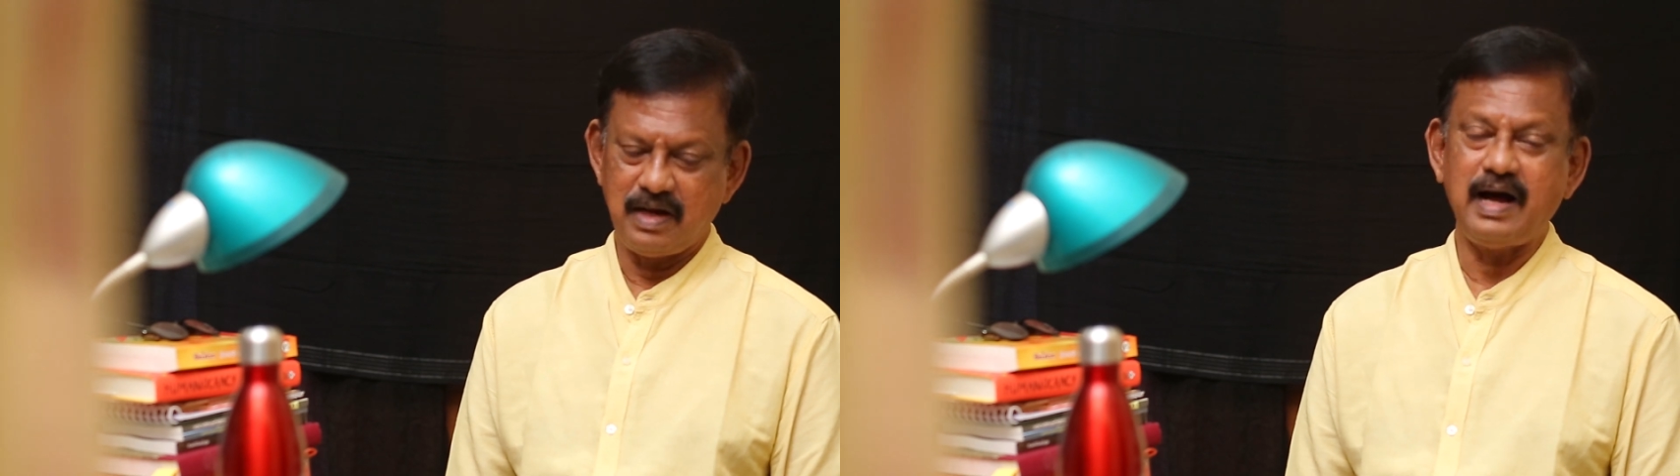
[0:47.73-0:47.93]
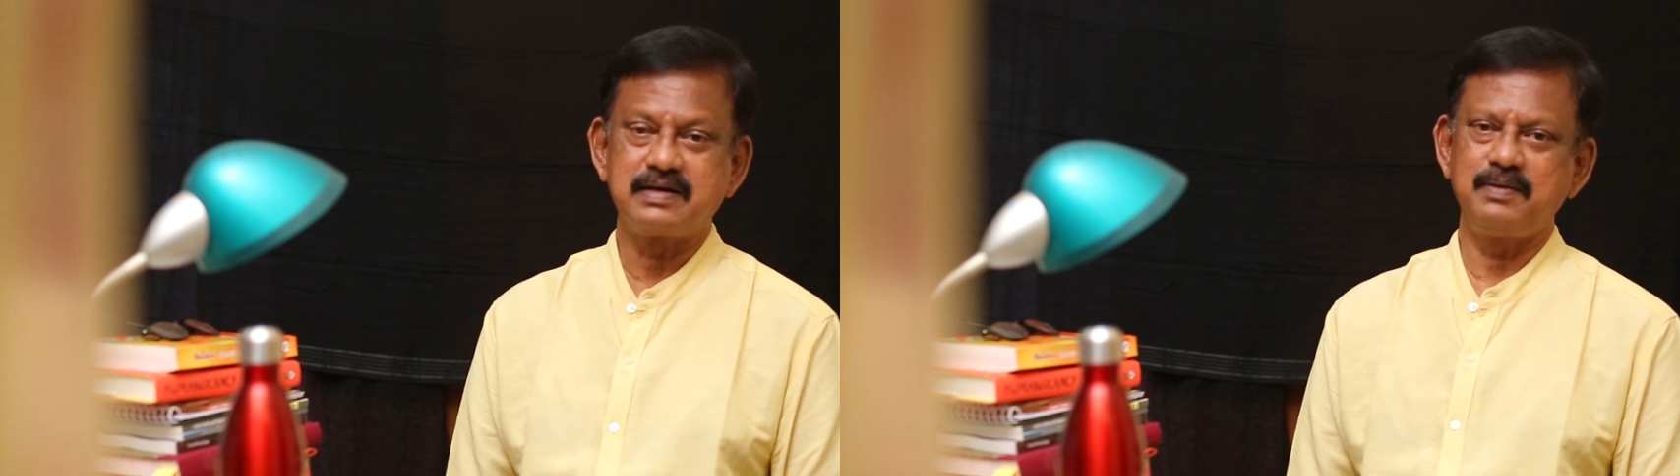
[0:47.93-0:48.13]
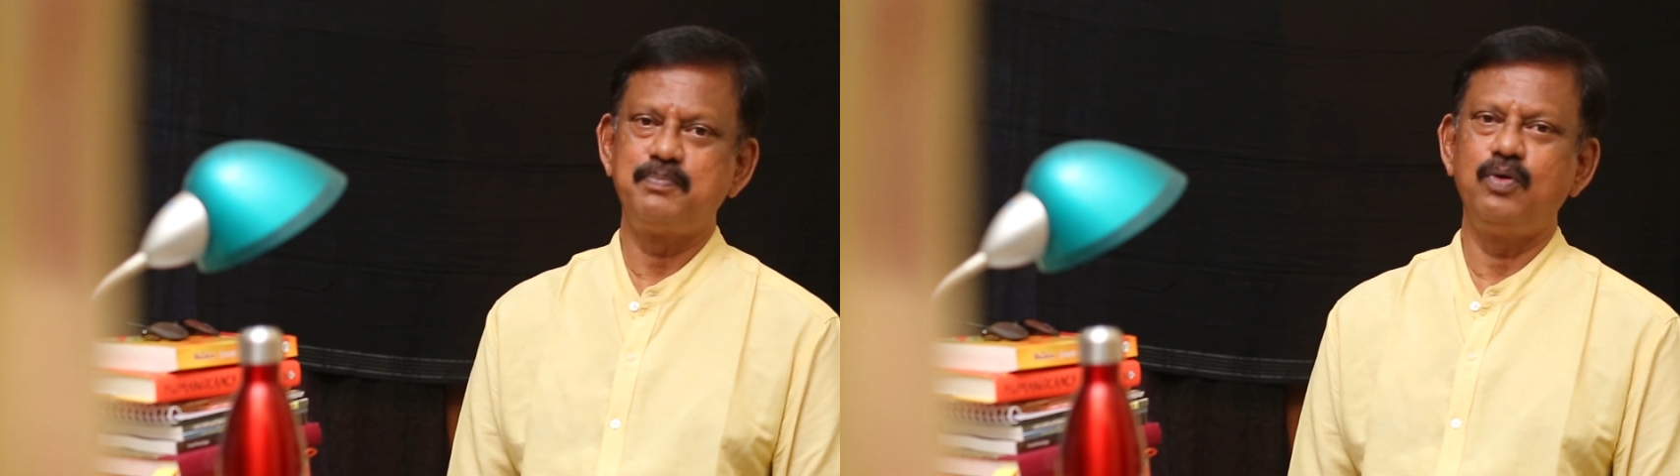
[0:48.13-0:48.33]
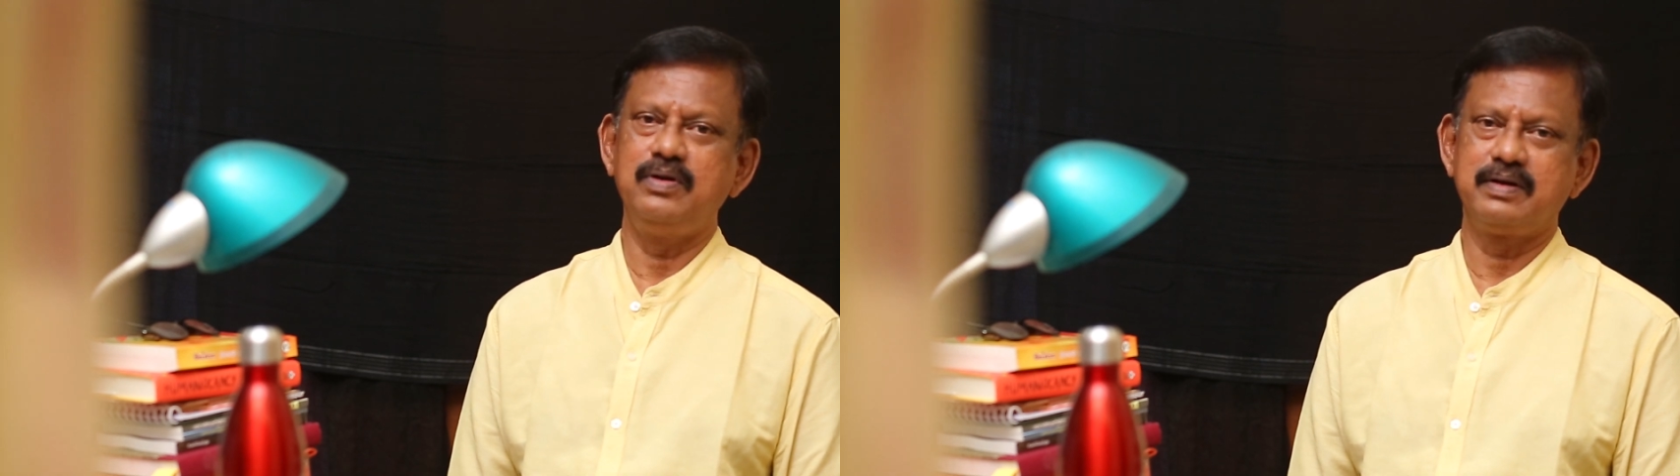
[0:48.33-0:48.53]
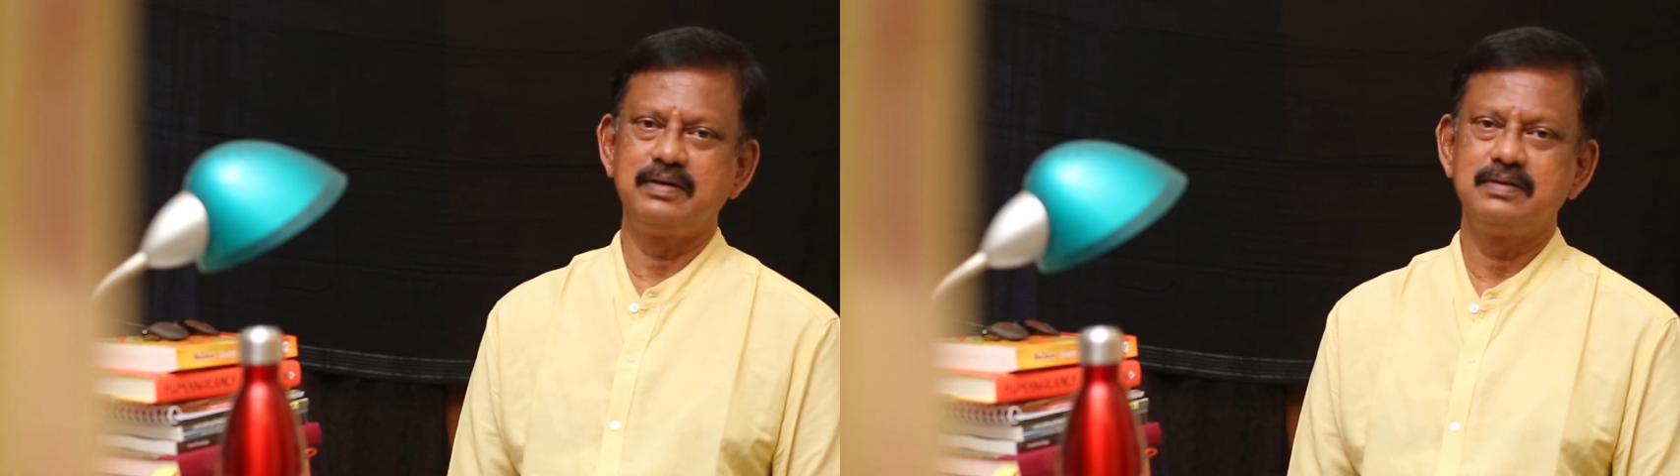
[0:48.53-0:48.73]
காற்றைப்
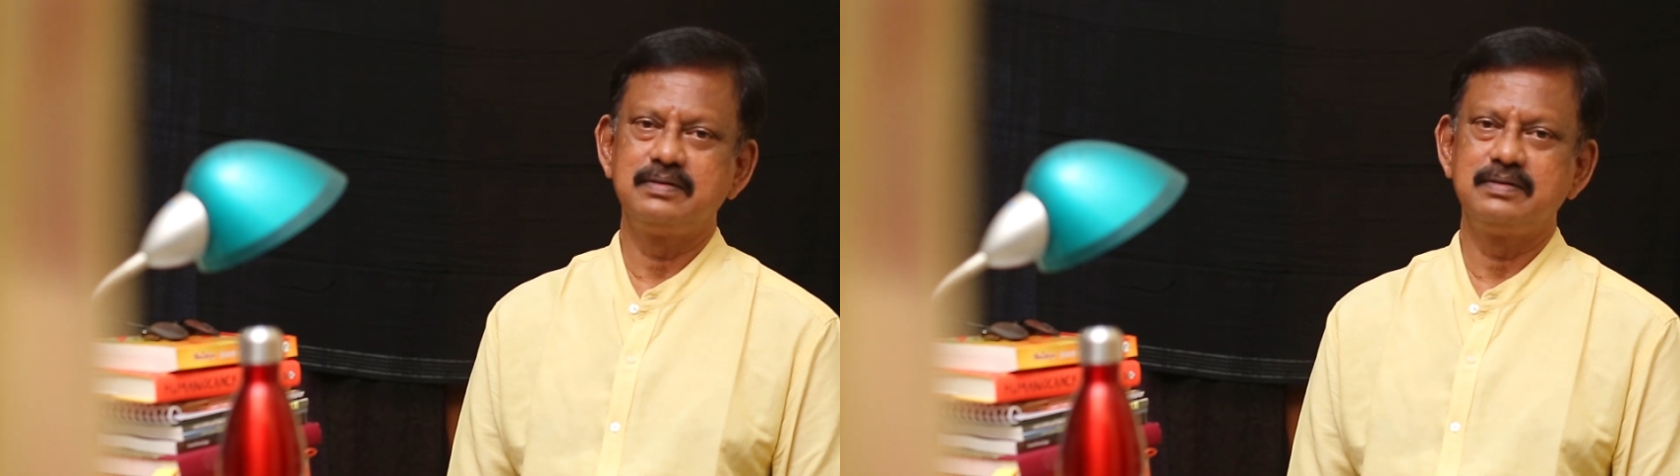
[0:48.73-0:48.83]
போல் இரு